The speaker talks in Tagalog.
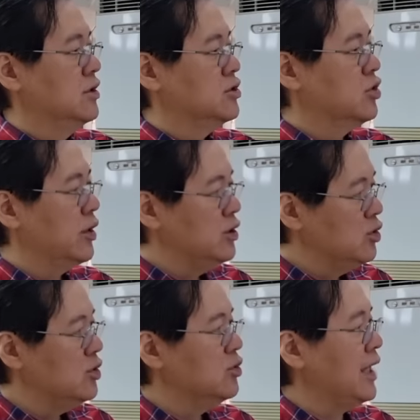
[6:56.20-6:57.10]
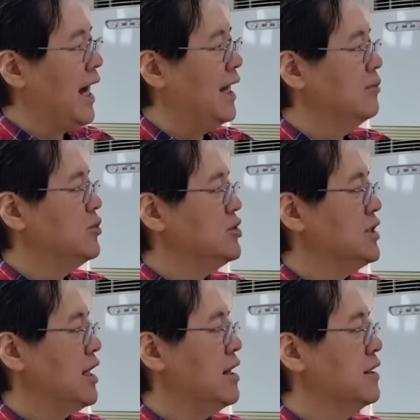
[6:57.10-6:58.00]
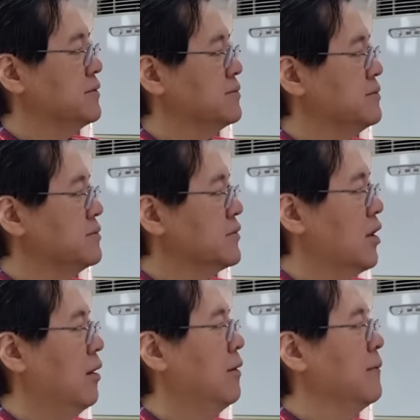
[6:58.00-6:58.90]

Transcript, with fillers: So, inuunahan mo siya. Ito.